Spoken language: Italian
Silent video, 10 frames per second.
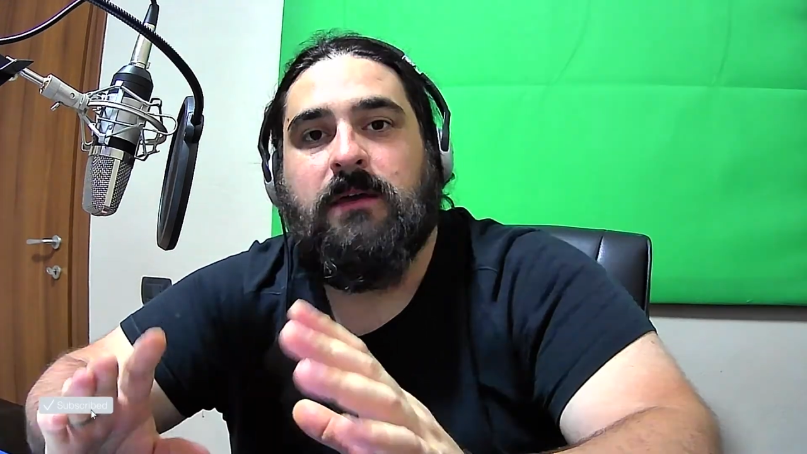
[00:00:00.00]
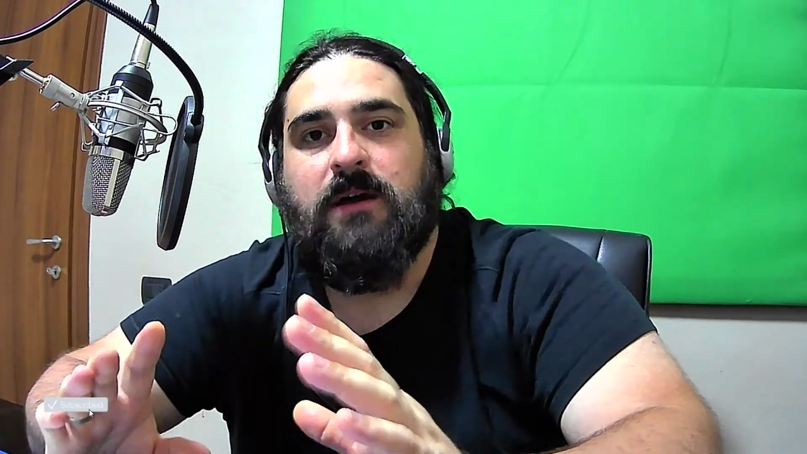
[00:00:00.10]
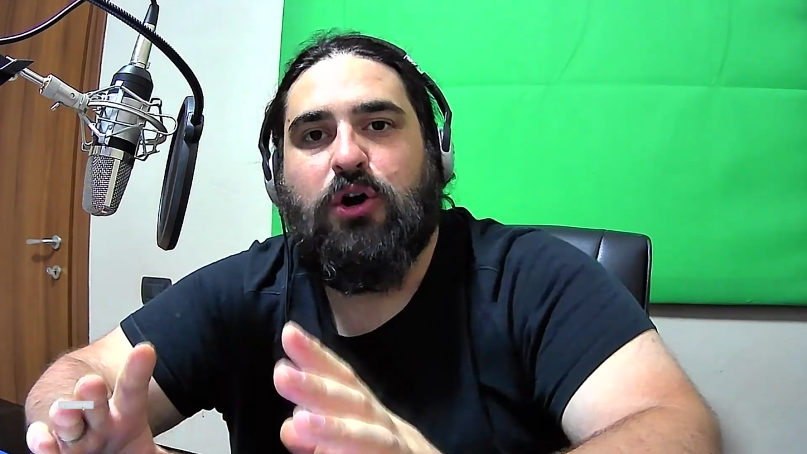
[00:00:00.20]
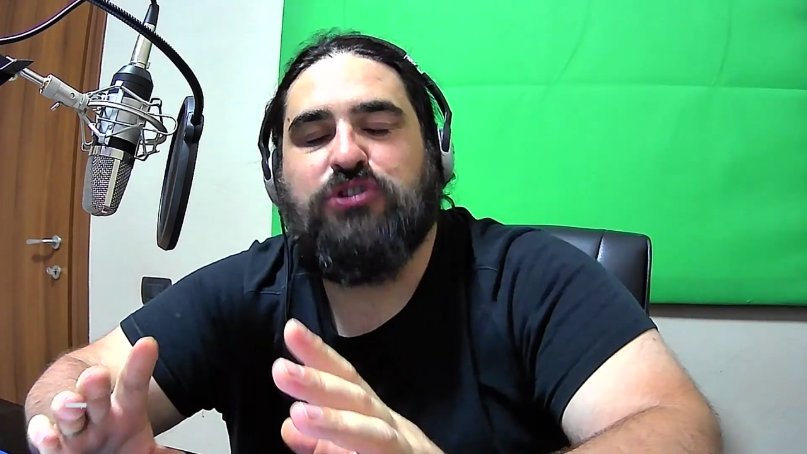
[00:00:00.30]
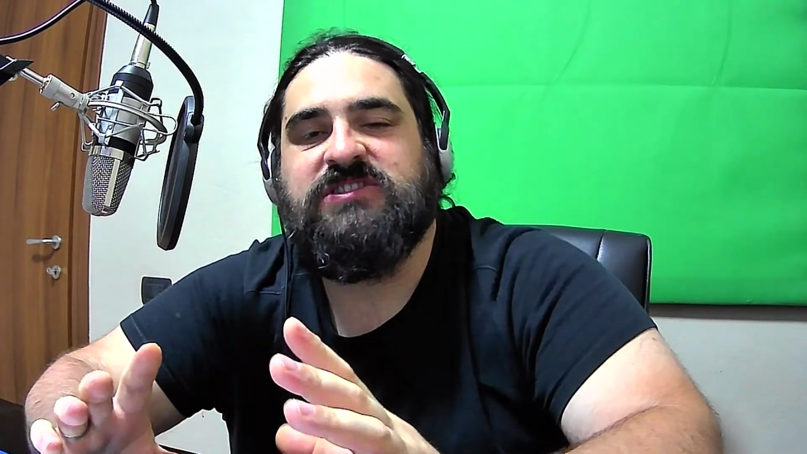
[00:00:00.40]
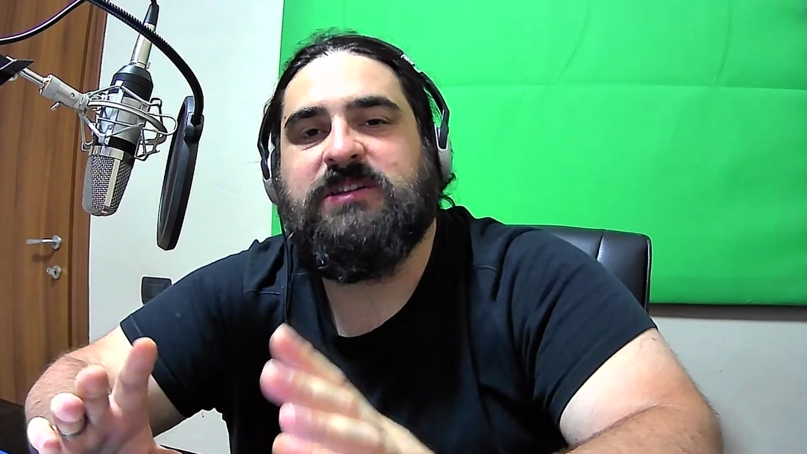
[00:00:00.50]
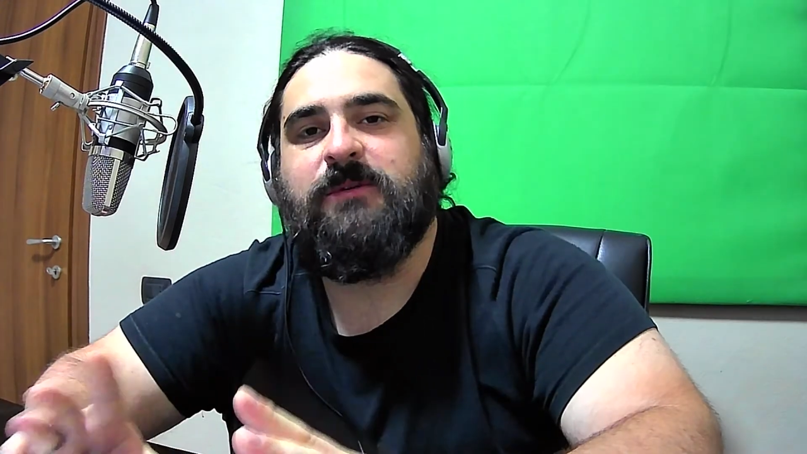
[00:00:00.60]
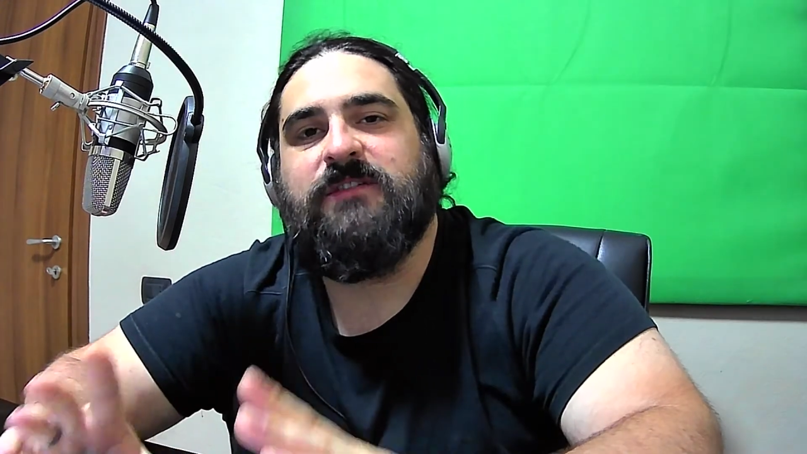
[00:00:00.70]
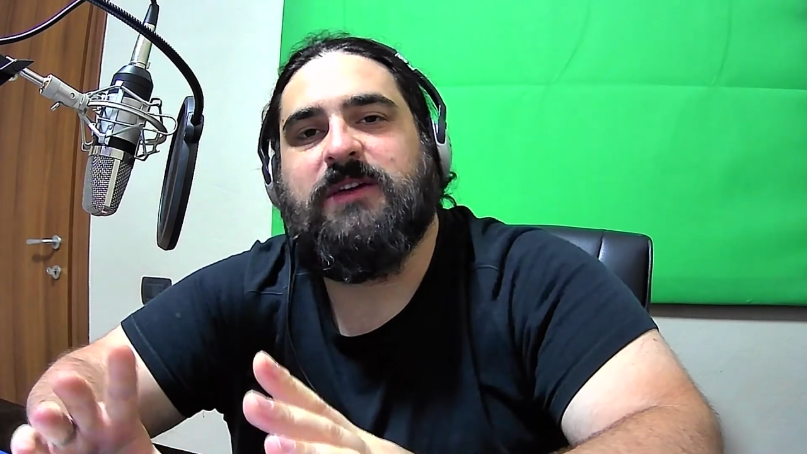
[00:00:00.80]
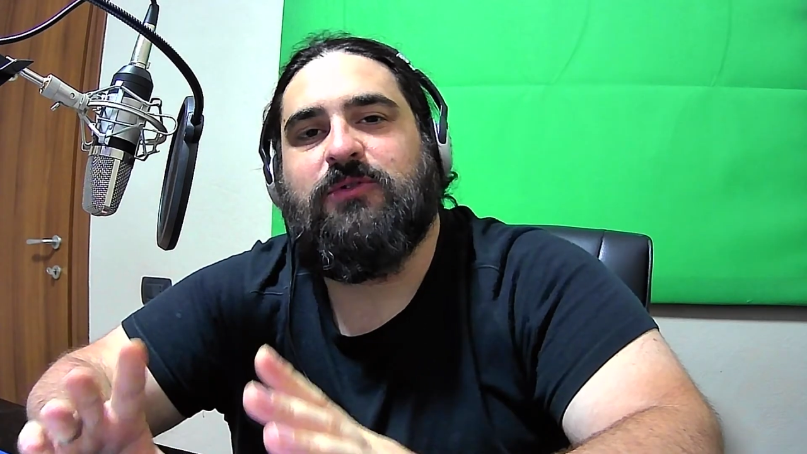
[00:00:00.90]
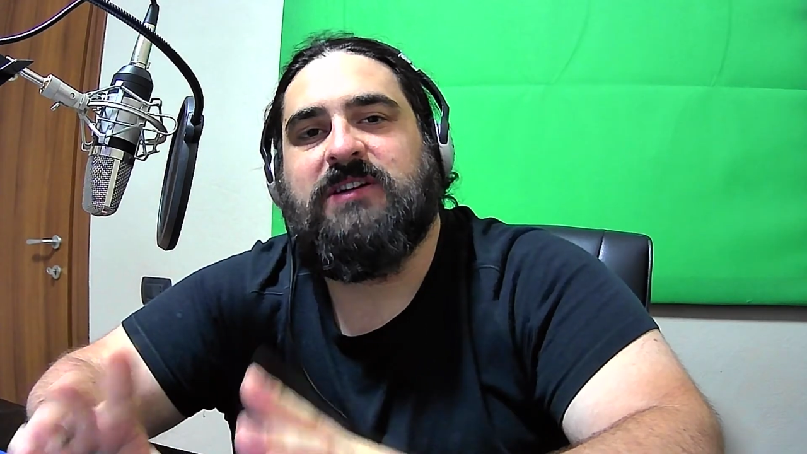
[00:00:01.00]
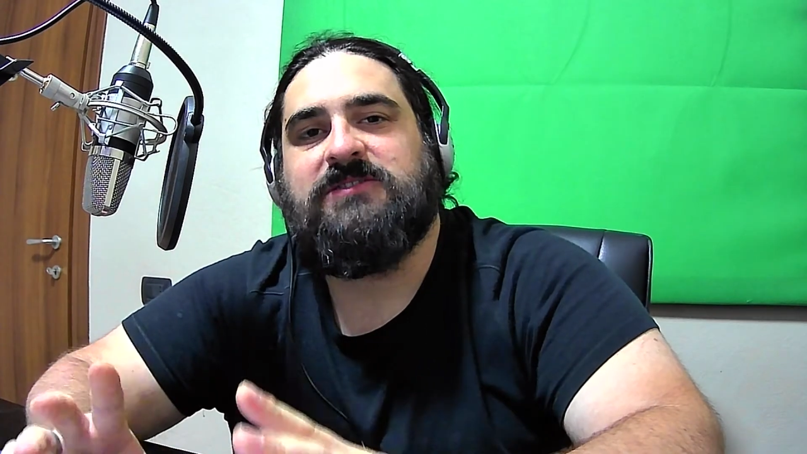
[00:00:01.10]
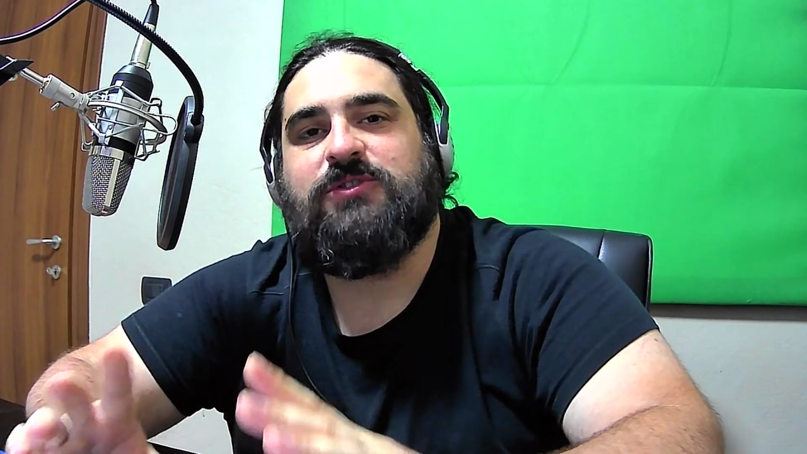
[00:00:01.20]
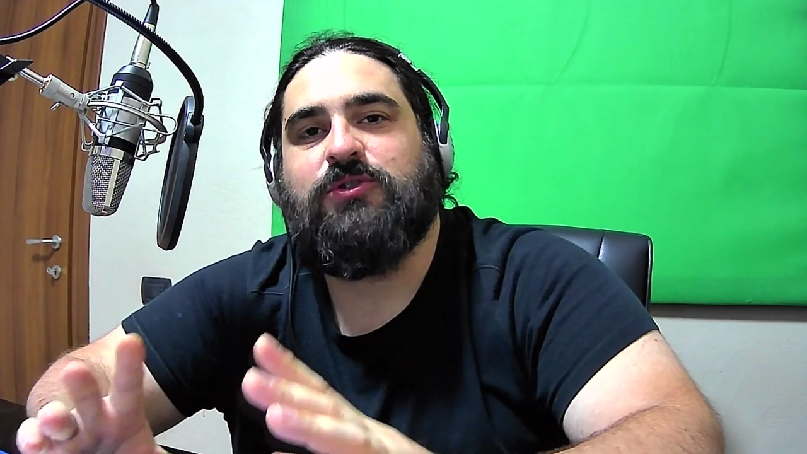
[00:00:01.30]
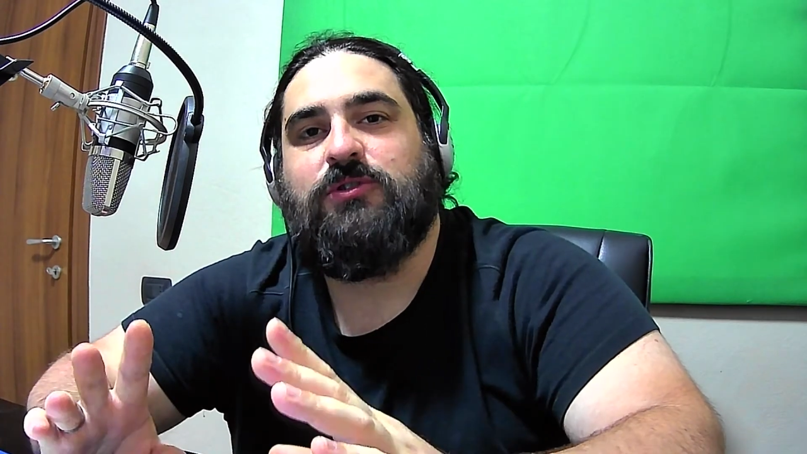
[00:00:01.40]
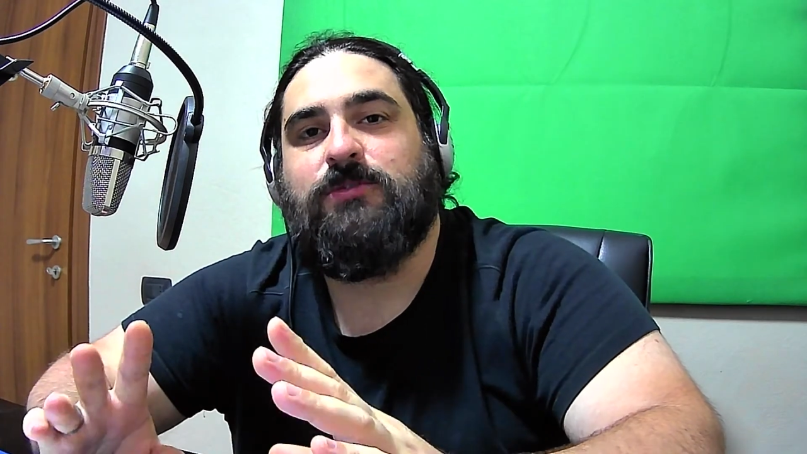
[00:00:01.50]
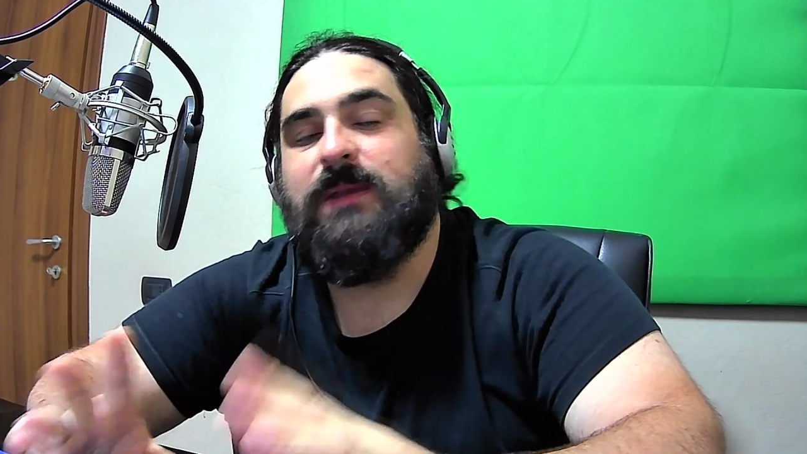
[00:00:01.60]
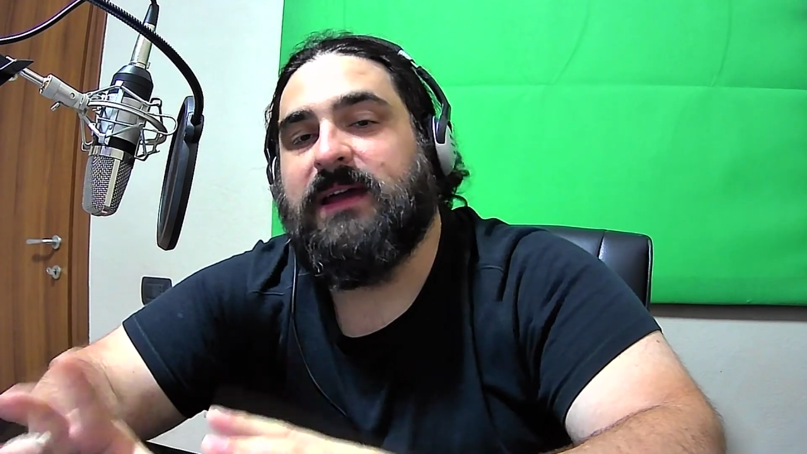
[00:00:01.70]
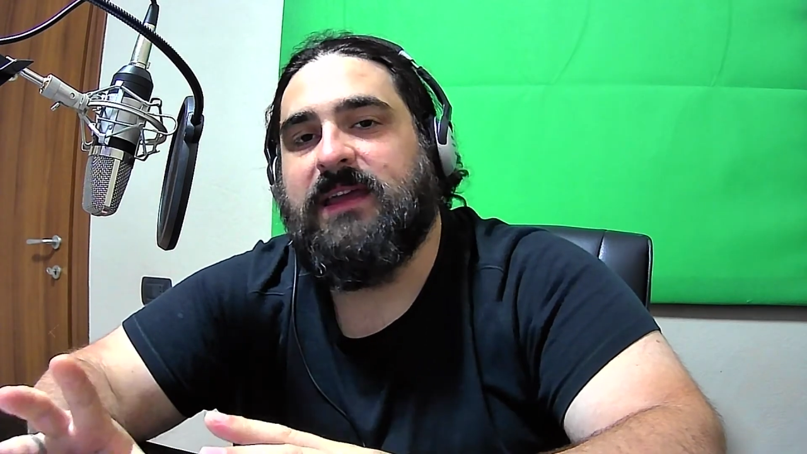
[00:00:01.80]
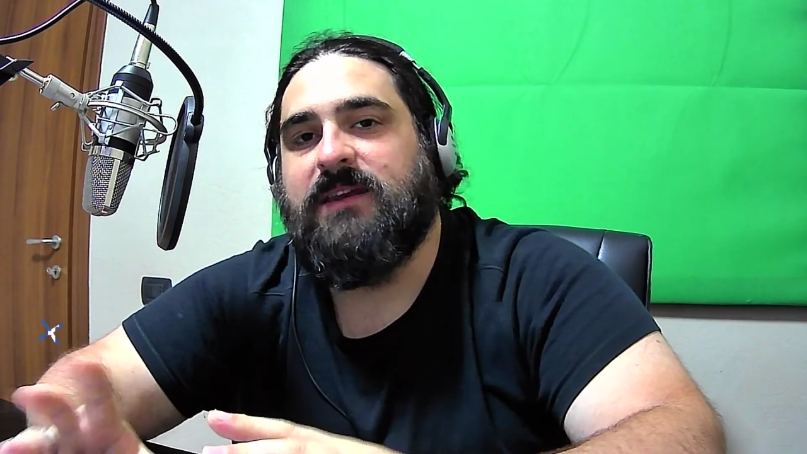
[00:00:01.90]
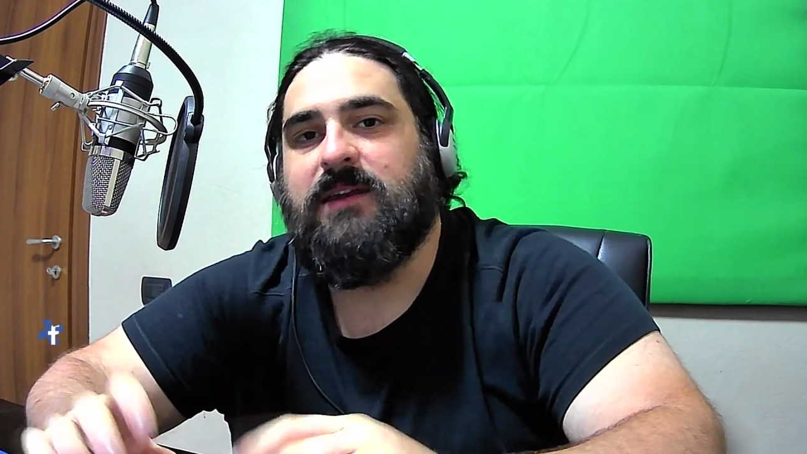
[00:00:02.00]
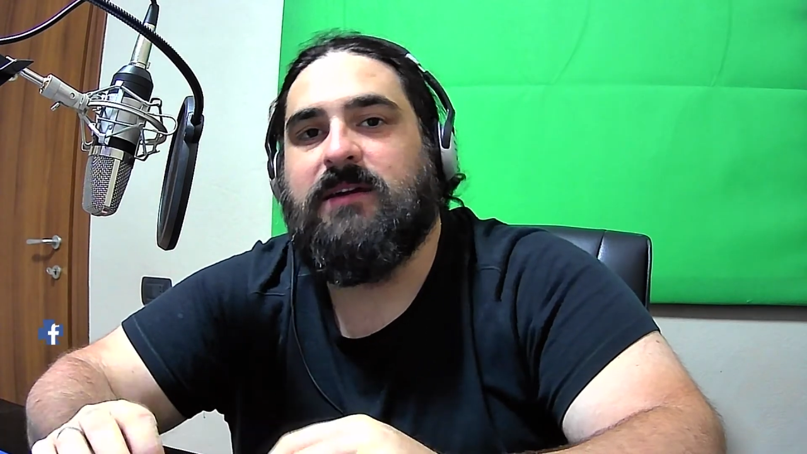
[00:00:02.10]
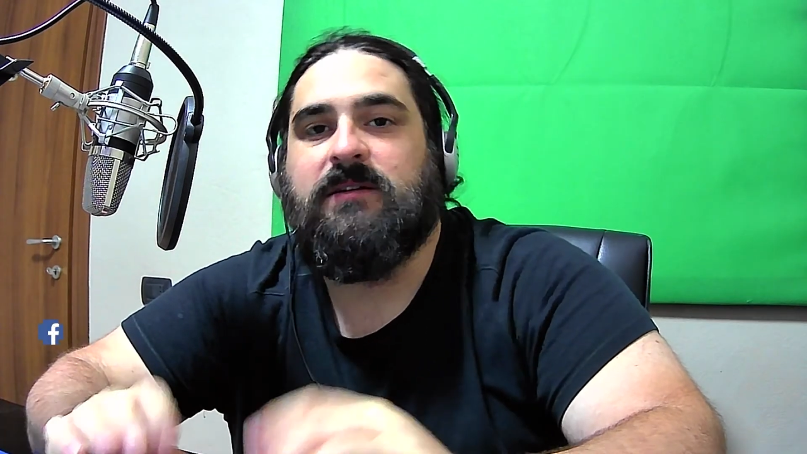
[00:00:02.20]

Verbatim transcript: Oggi andremo a vedere un altro plugin